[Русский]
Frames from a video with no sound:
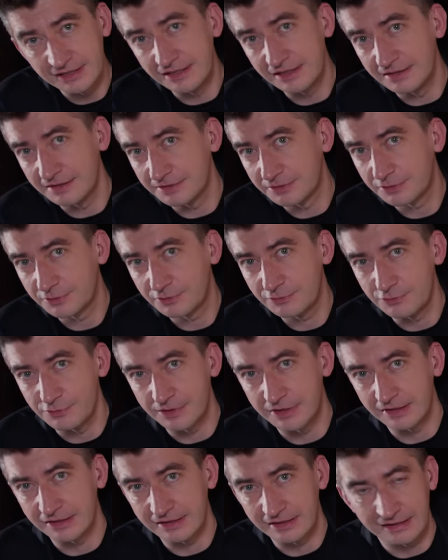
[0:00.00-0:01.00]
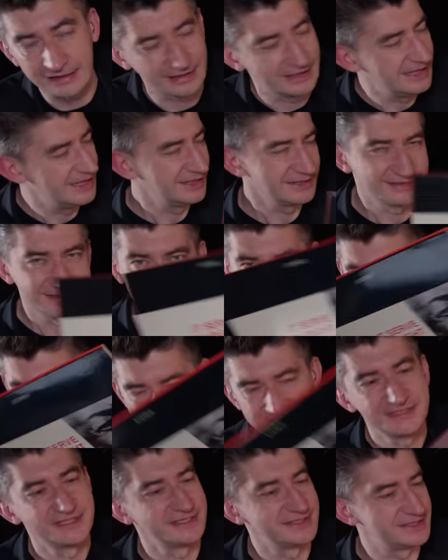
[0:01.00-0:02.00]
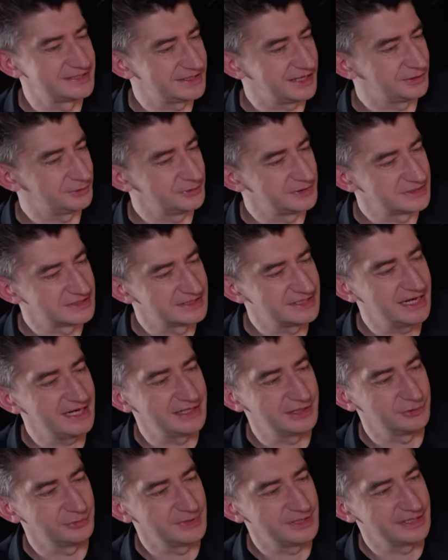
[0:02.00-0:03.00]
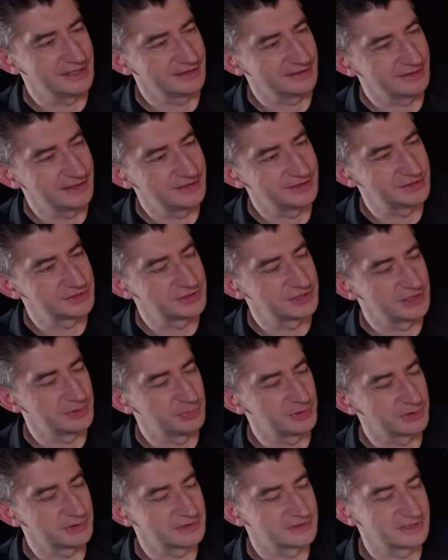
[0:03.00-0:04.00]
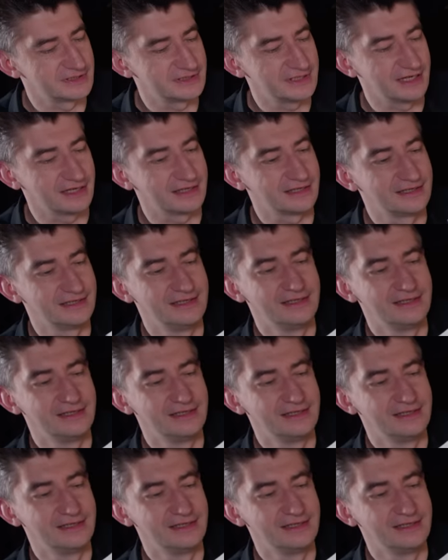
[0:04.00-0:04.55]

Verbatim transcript: Ли Хукера. Зацените, какое издание у меня. Это же не просто так.